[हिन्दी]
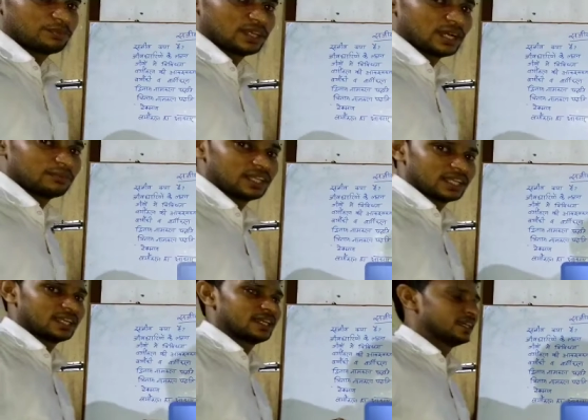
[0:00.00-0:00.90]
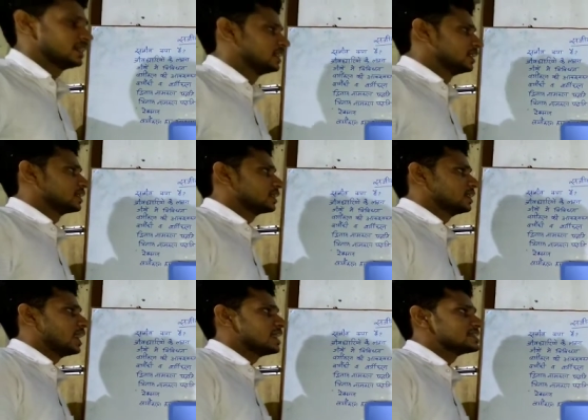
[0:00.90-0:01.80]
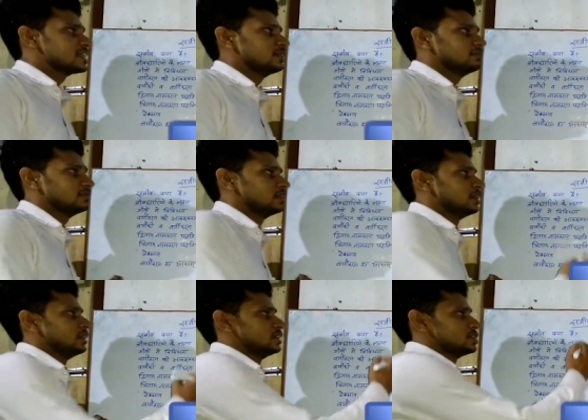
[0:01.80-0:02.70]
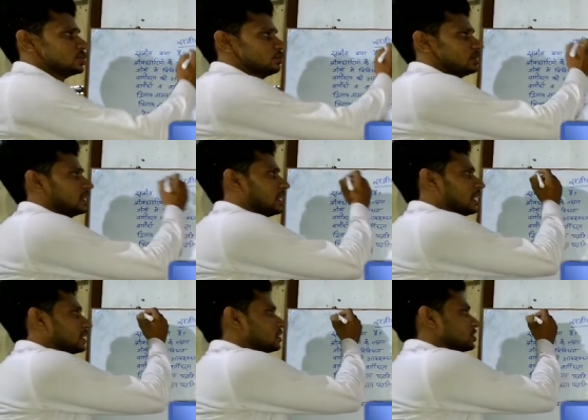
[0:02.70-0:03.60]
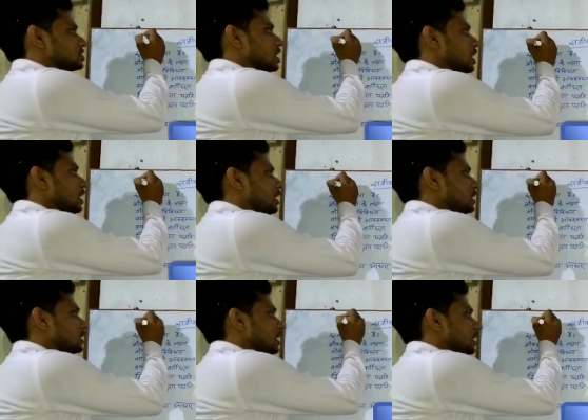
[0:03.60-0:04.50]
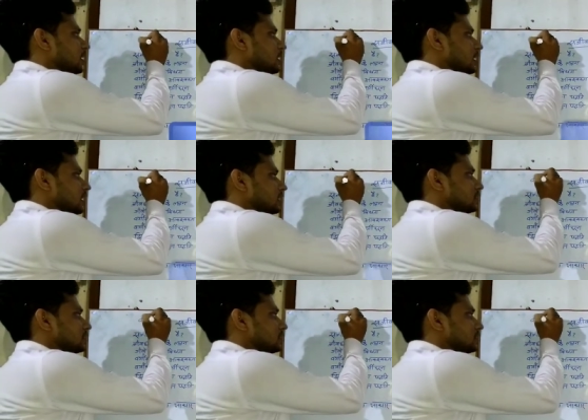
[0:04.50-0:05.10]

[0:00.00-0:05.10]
फिर हम देखेंगे कि आज हम जीव विज्ञान कक्षा 11 का